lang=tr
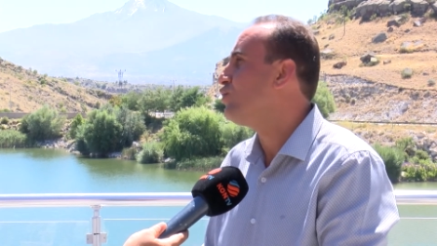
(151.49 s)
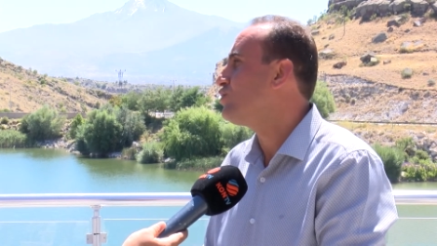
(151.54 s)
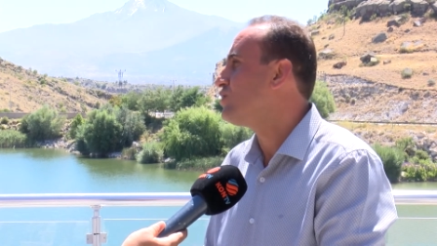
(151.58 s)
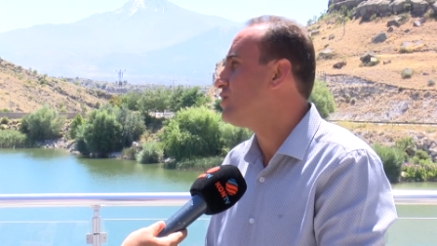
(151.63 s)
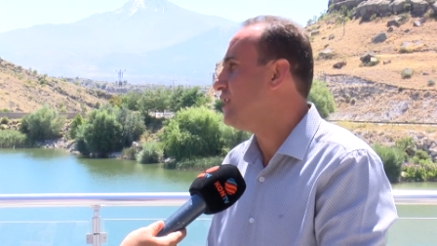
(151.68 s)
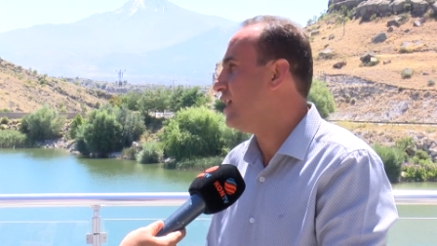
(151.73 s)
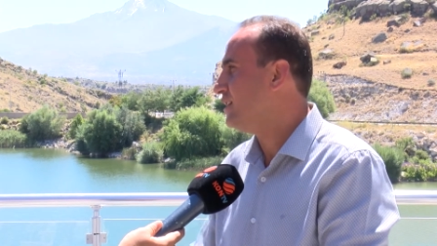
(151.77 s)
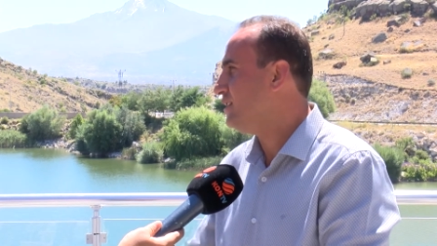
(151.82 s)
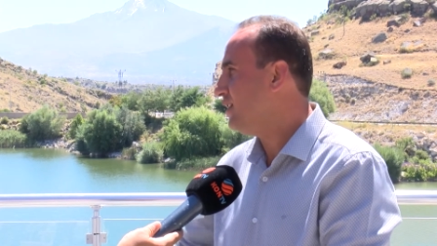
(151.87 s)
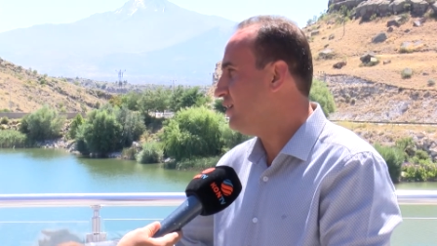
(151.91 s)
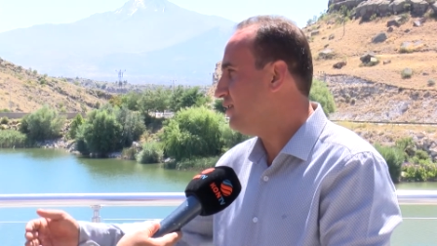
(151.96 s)

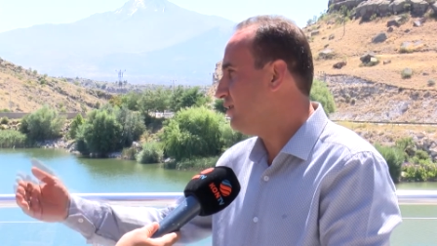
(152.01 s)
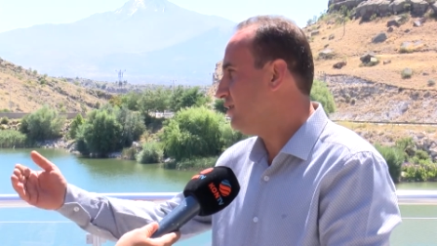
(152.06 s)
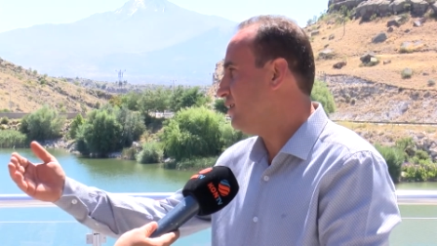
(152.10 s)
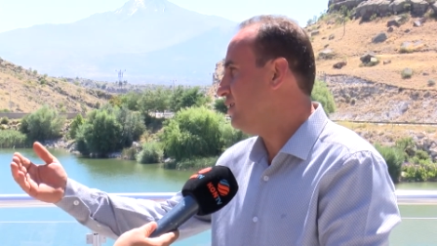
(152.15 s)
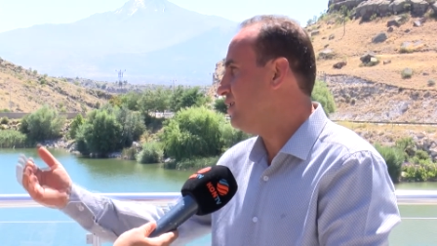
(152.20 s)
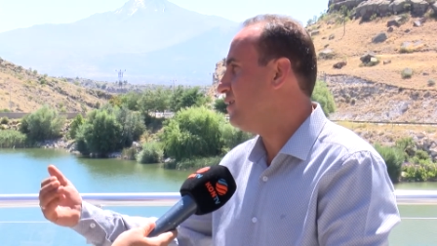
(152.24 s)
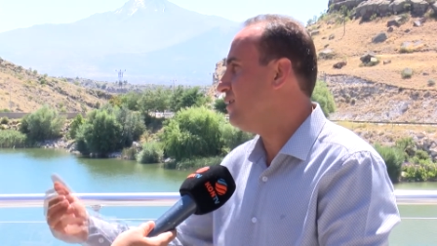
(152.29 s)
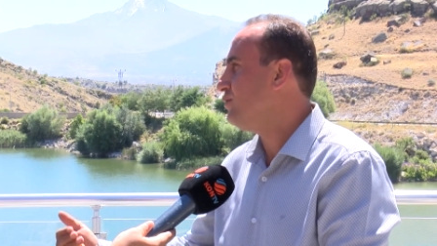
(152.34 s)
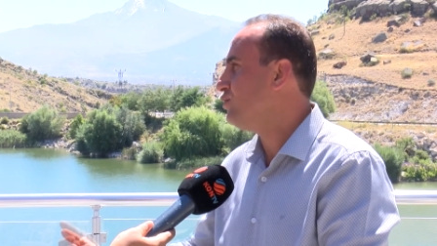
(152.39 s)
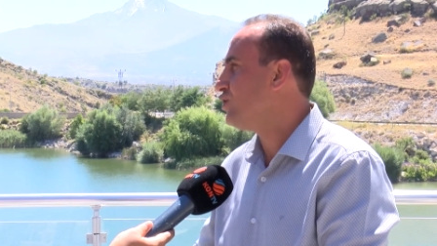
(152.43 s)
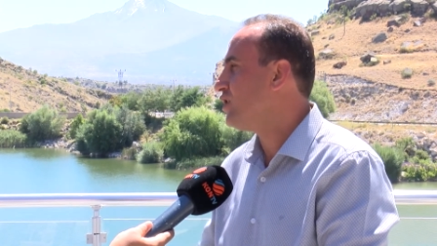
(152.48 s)
Zaten
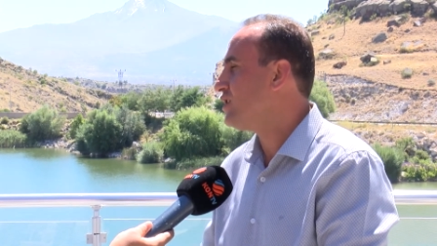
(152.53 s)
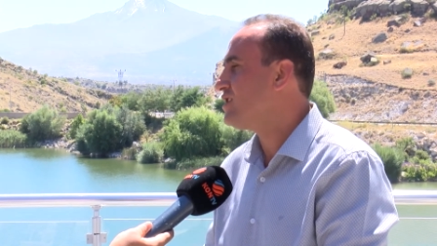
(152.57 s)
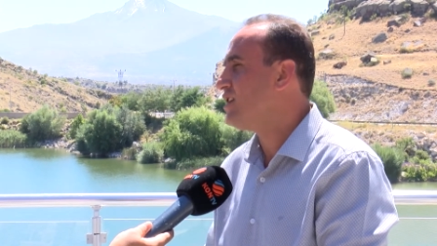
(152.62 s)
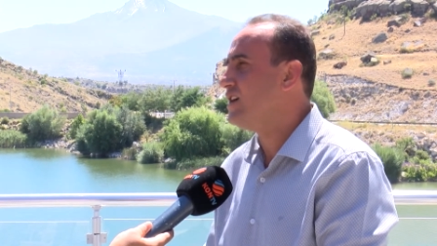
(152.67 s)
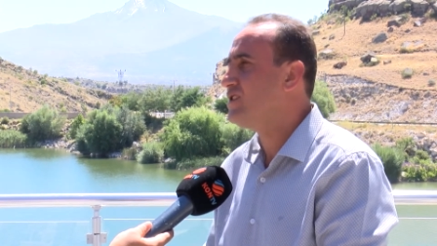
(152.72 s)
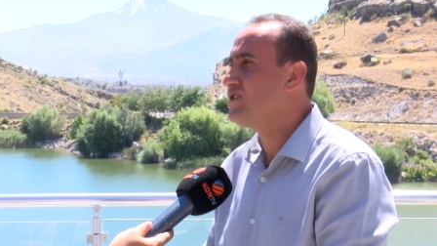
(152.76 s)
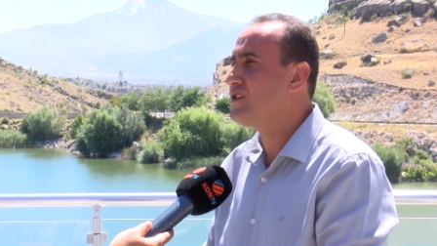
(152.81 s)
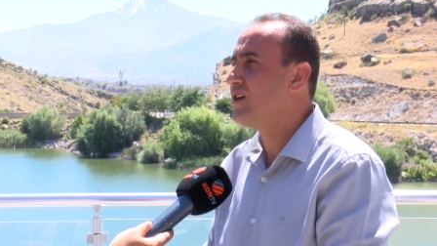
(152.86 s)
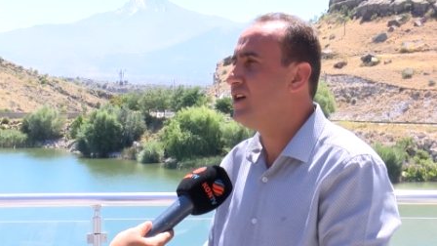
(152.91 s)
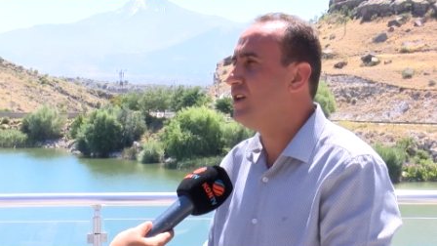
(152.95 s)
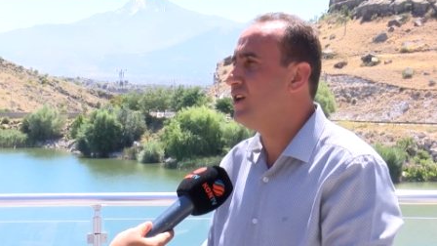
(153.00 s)
burası
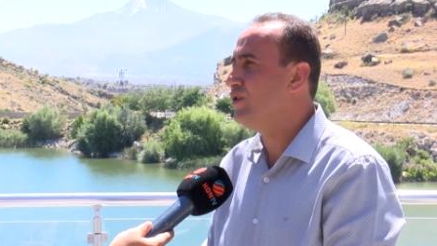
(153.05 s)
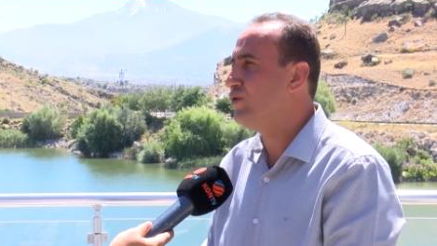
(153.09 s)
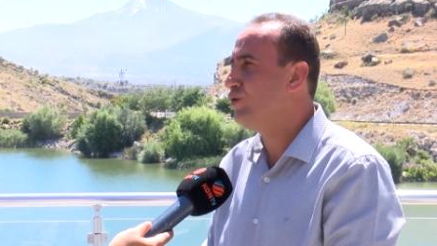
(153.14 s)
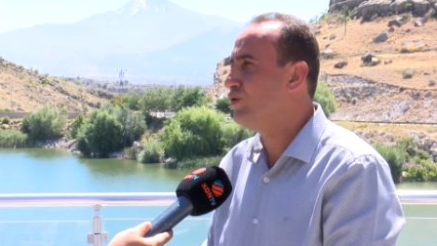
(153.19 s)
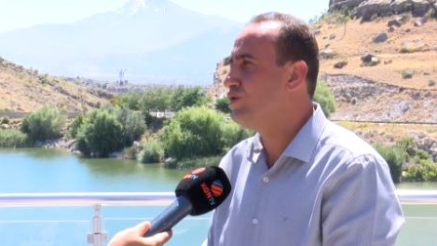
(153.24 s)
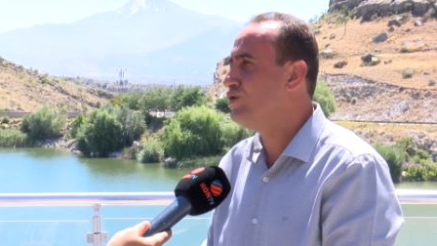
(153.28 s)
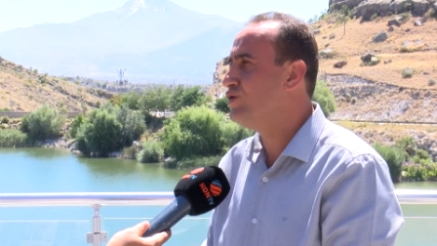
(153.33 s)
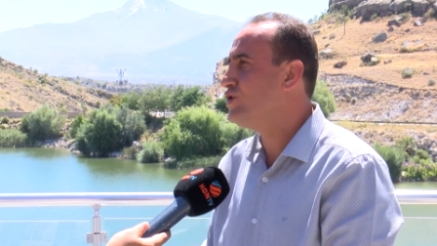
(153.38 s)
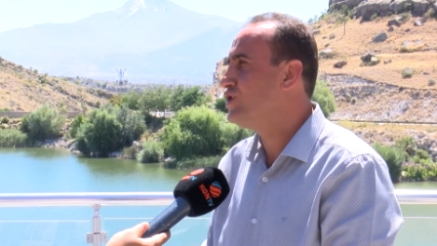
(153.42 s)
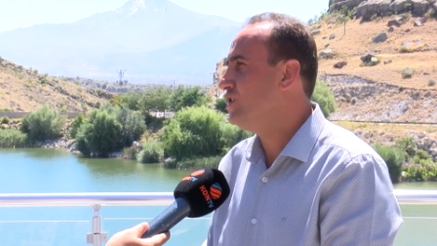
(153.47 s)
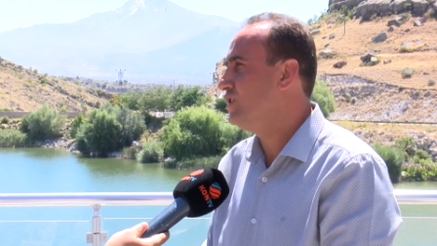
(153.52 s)
açık alan
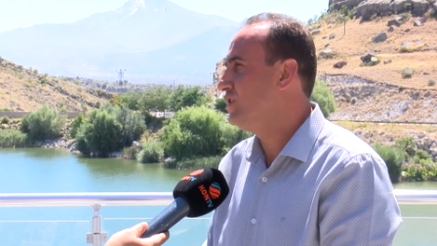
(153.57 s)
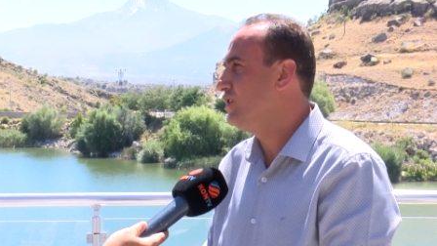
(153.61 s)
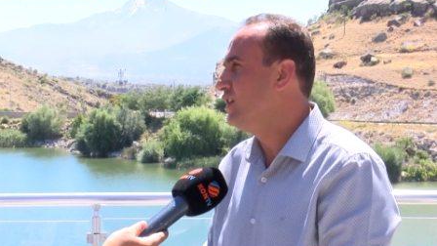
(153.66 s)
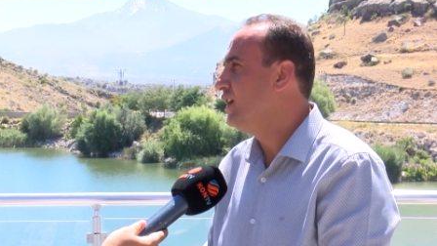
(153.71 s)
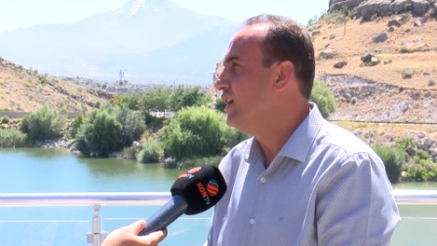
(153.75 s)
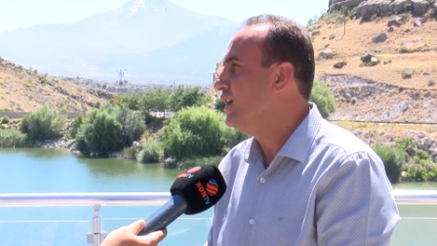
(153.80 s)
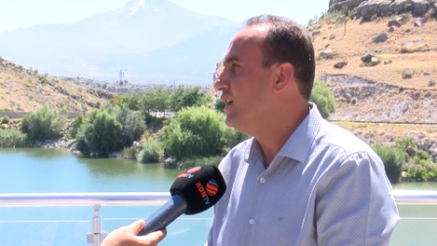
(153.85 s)
olduğu için